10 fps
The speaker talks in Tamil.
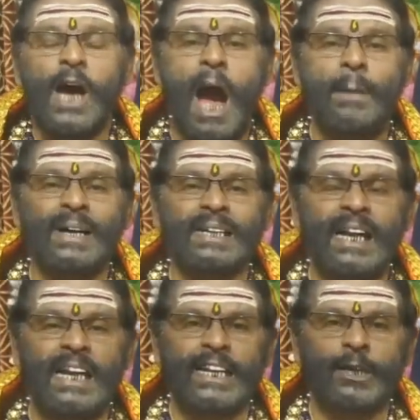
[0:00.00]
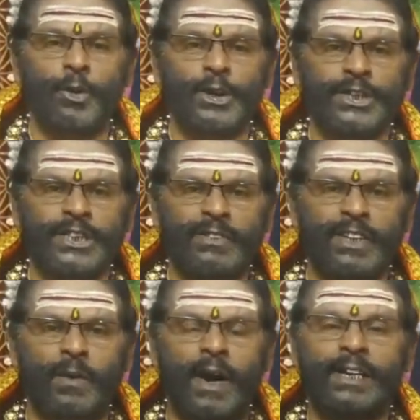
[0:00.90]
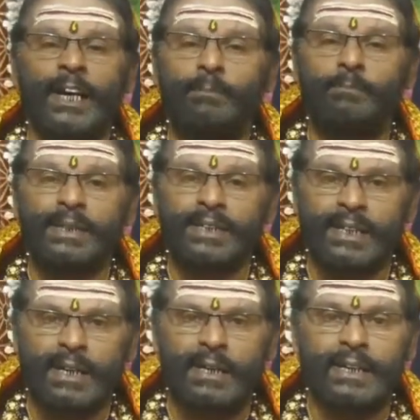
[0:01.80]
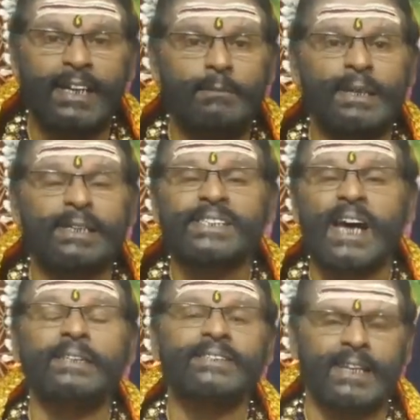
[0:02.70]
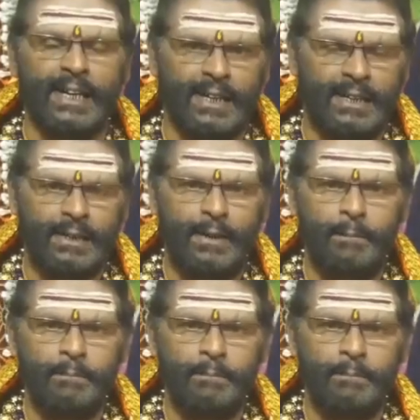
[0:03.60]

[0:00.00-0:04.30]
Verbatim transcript: சாபங்களை கொடுத்து விடுவார்கள் பிதிர்கள் என்பது சாஸ்திரங்கள்